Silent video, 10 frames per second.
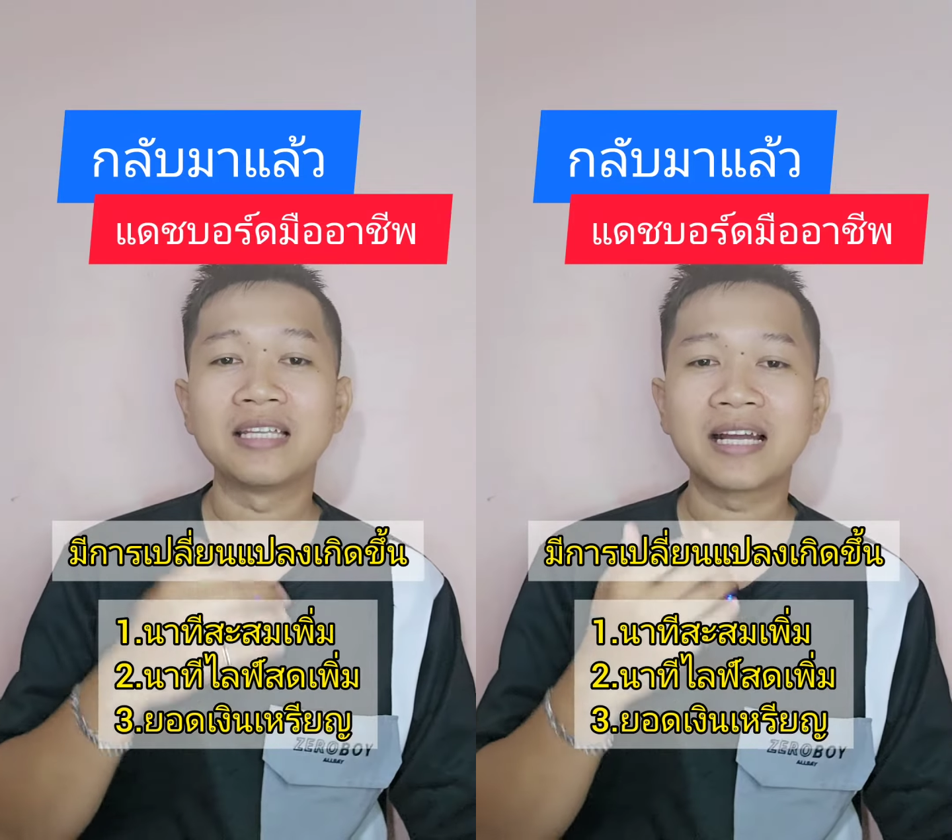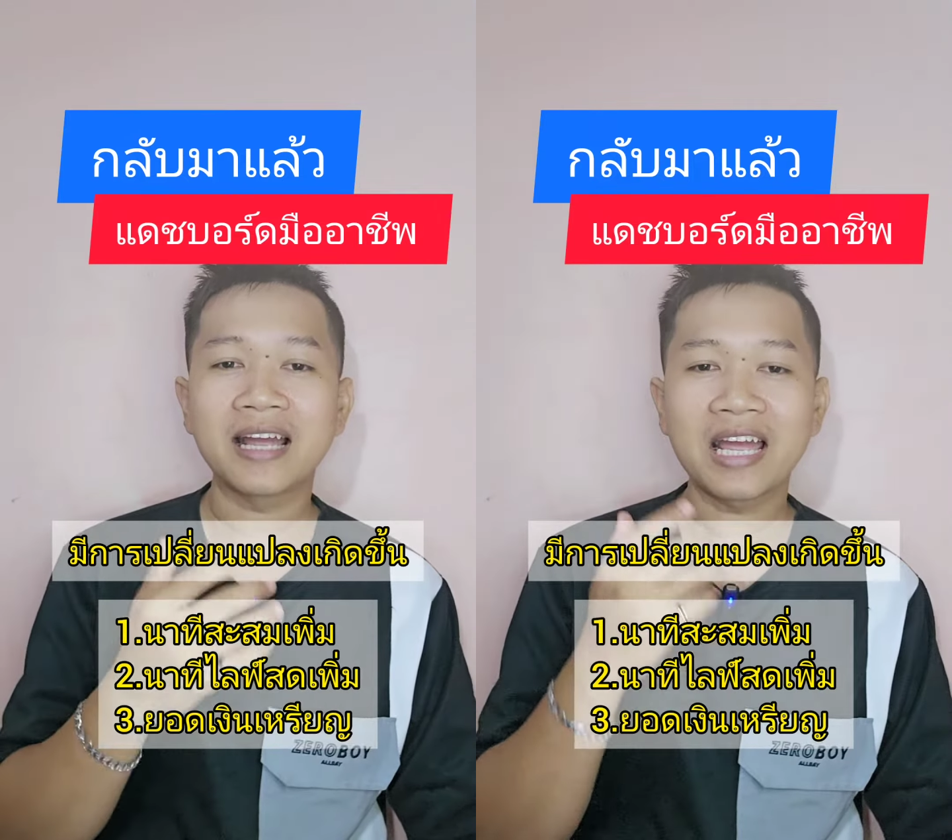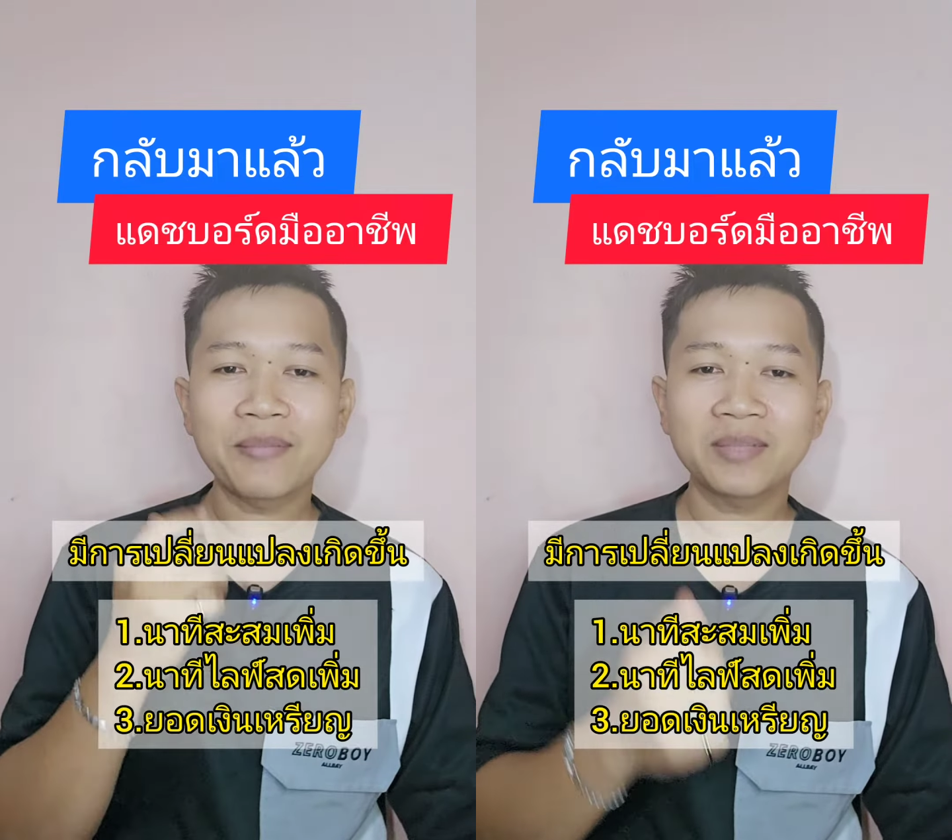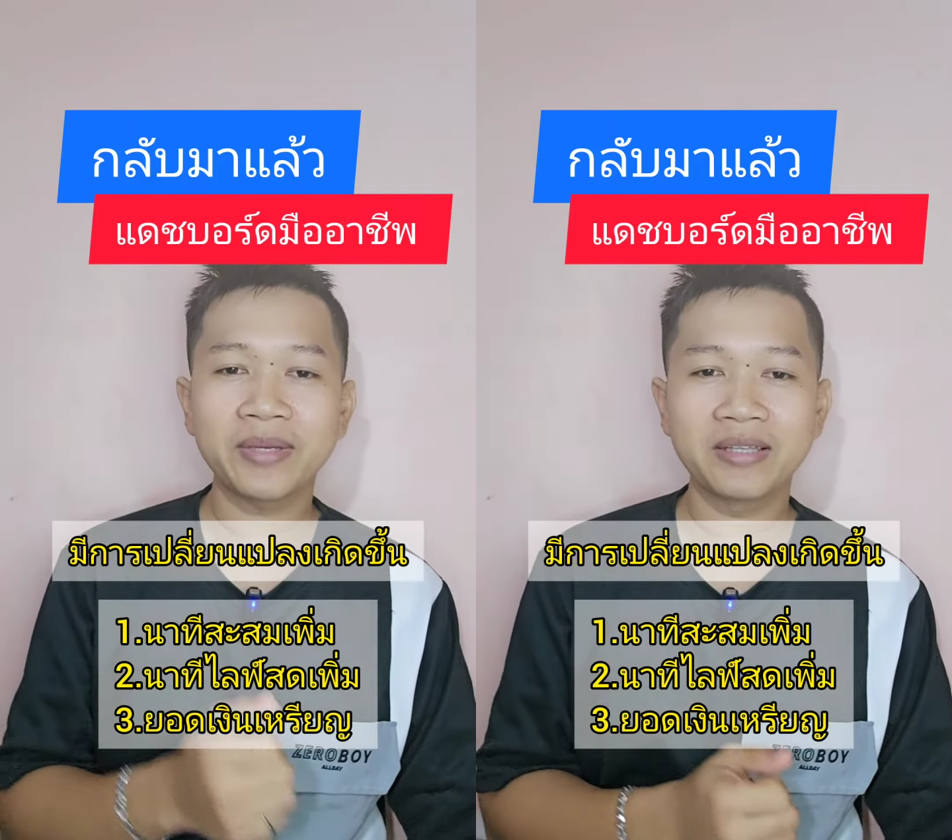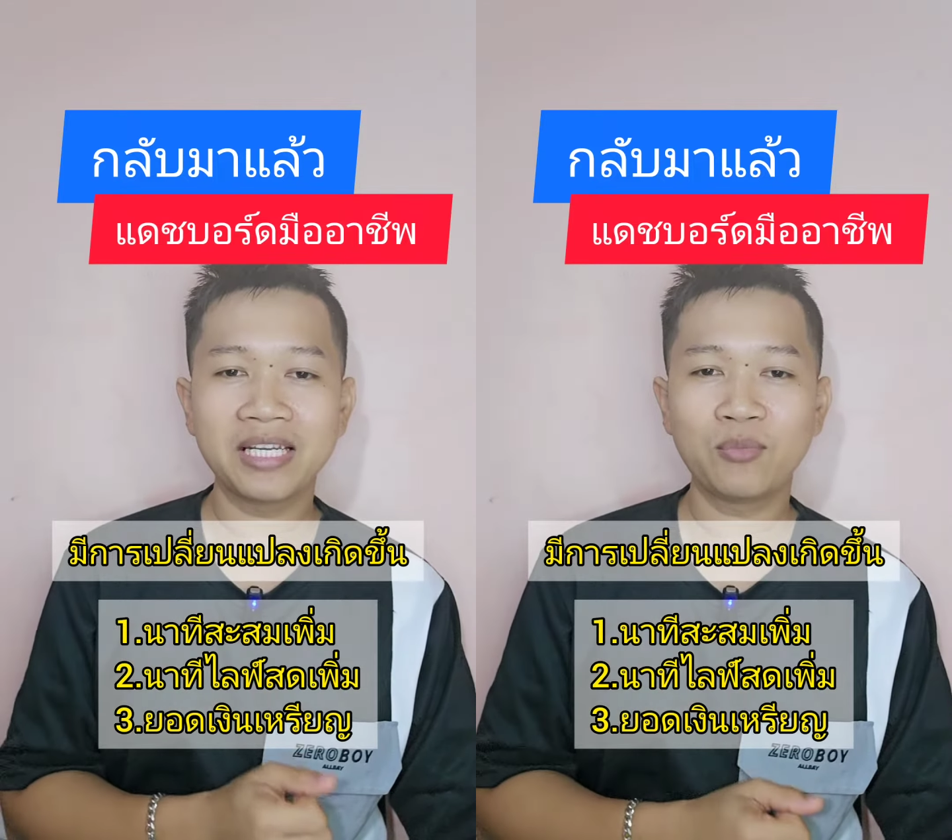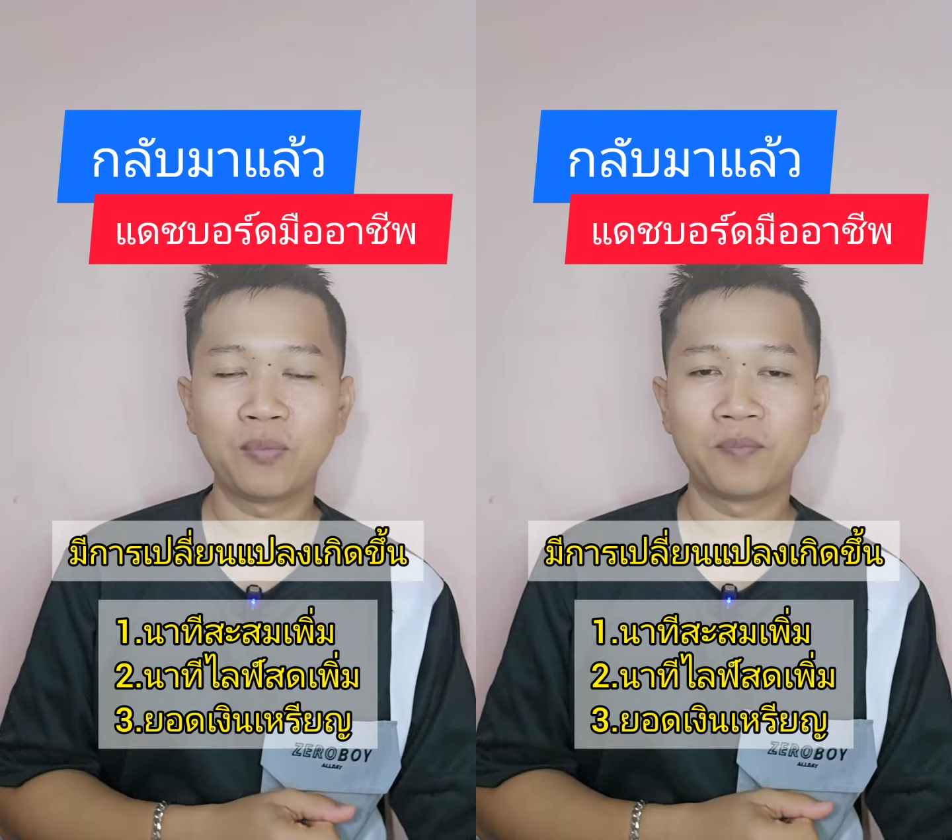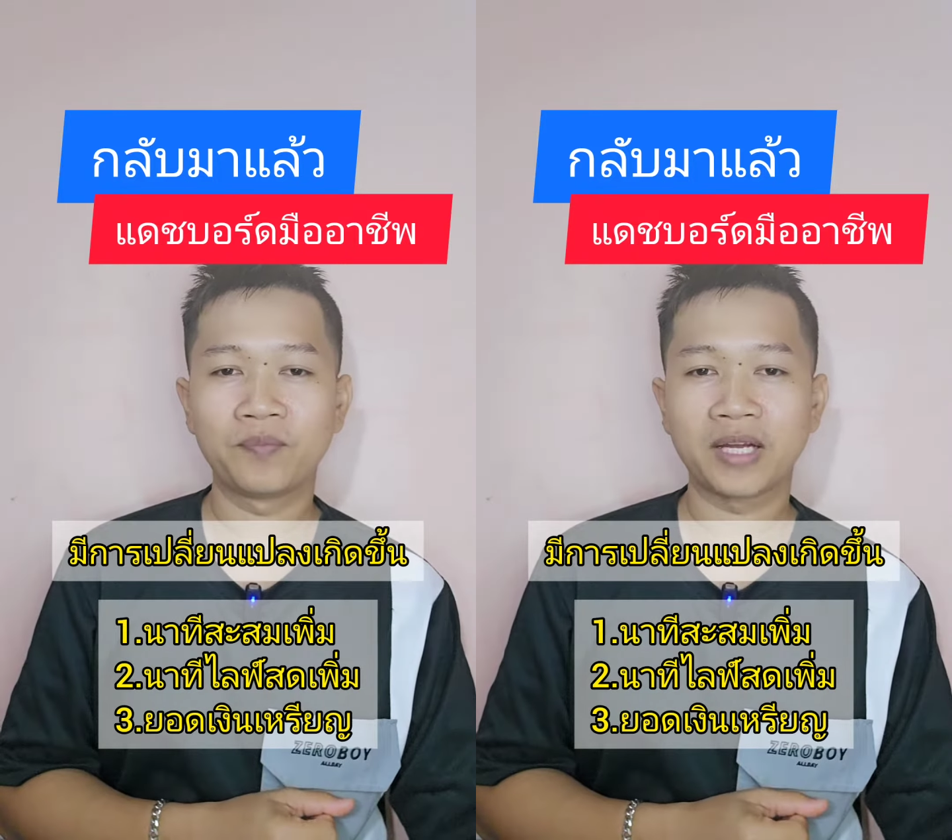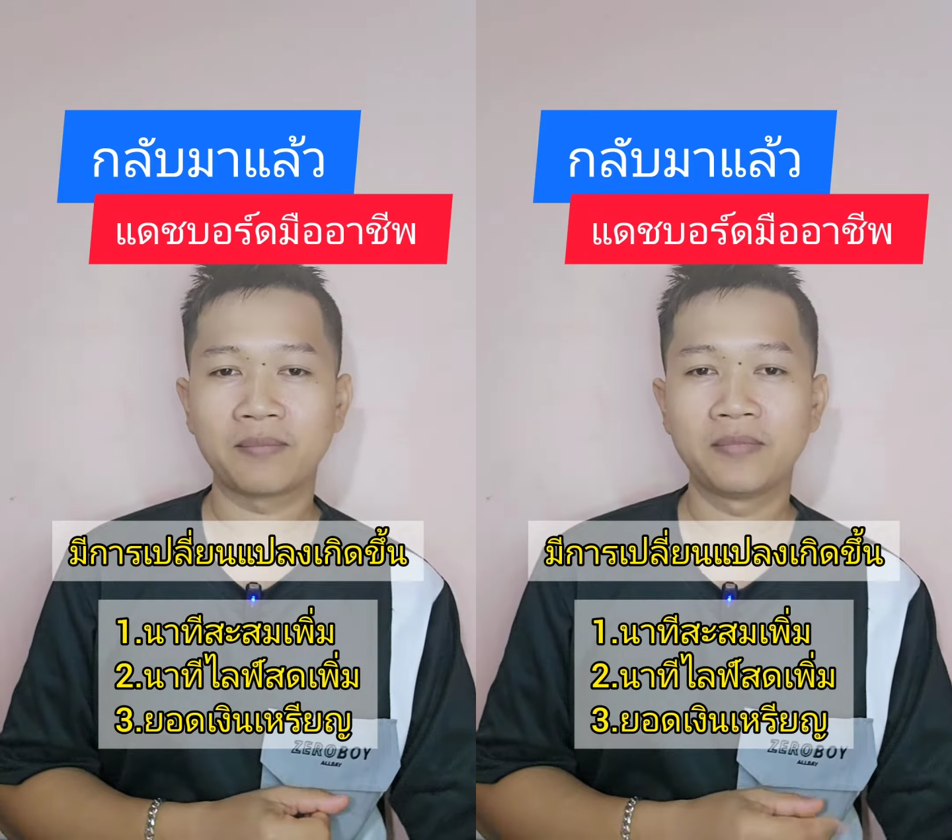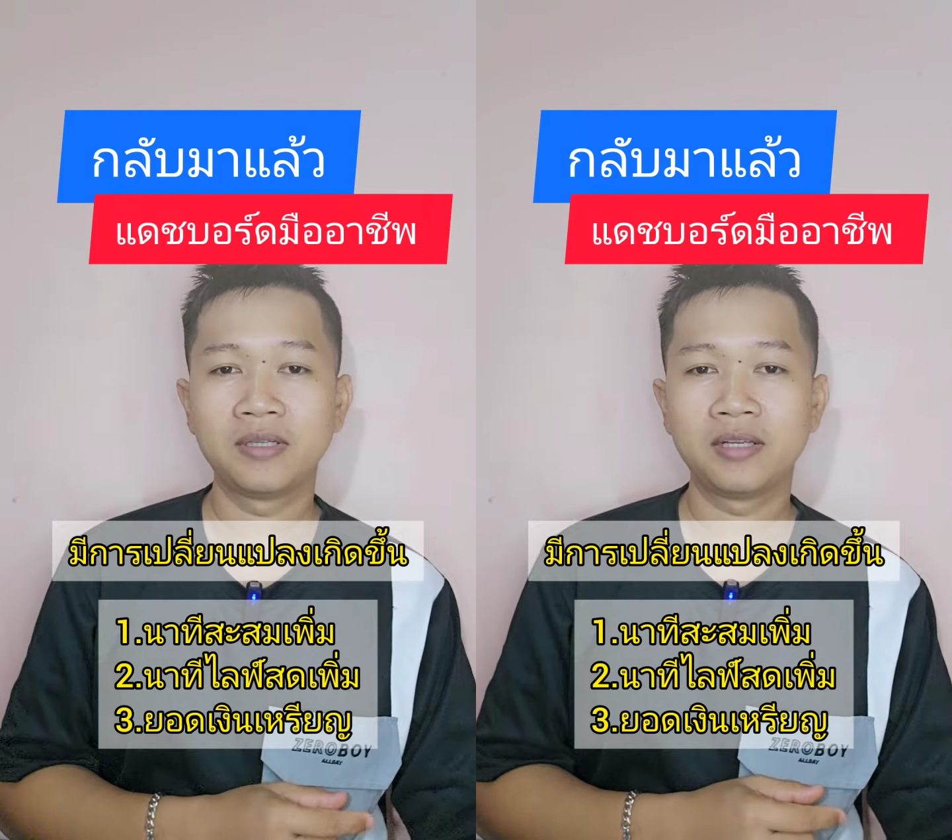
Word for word: อย่างง่ายมันก็เป็นที่ระบบนะครับ